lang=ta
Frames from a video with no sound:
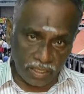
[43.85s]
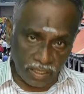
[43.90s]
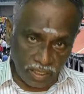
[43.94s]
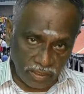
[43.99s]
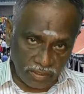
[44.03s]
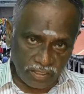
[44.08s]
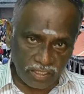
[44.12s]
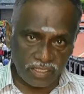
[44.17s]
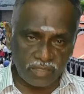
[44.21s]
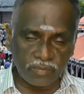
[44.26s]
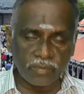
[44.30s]

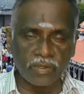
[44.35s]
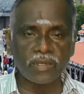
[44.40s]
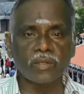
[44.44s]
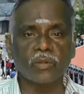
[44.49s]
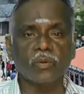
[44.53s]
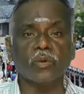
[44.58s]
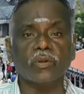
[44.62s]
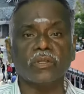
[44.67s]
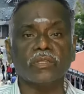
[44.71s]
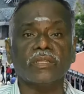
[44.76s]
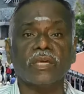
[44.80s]

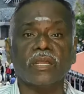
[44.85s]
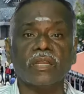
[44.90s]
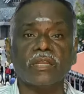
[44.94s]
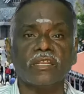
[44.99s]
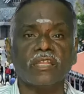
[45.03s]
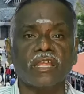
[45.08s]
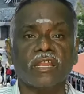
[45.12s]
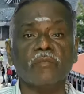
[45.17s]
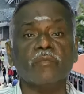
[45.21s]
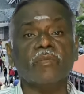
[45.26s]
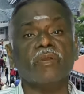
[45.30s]
எக்கச்சக்கமான
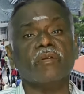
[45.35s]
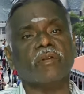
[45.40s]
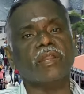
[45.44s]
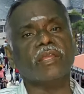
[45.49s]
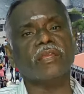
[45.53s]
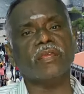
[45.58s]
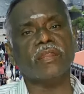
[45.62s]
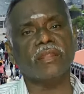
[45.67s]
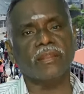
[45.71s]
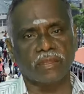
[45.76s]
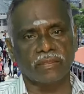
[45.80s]
கூட்டத்தால் நிரம்பி
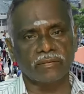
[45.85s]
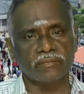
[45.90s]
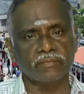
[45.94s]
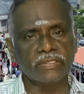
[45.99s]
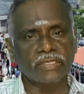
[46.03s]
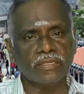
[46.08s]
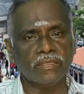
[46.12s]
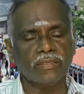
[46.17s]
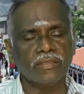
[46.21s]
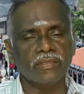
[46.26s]
வழிகிறதாம்